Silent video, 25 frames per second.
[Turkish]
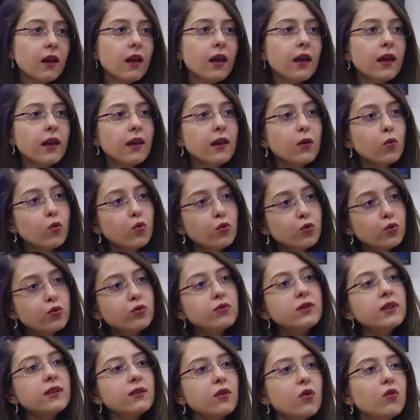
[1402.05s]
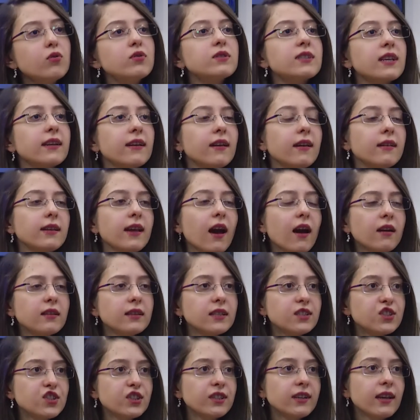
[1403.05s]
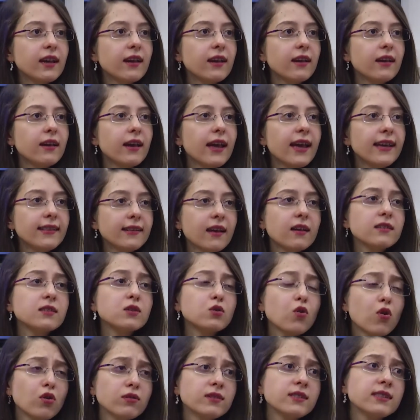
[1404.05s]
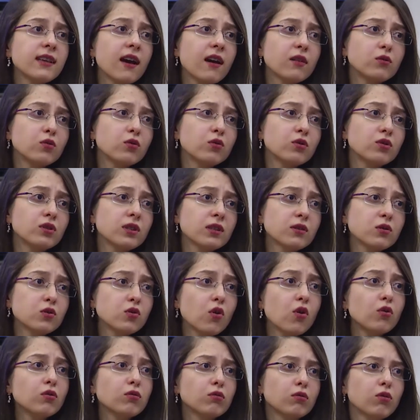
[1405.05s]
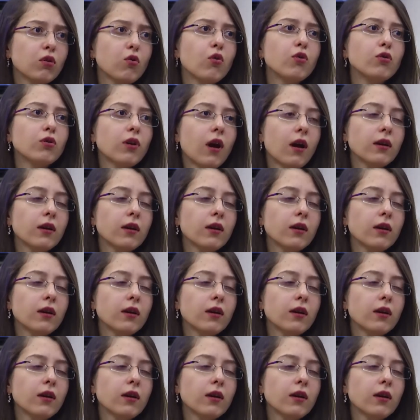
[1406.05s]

E, uykudan önce yaklaşık e, en az 4 saat önce son e,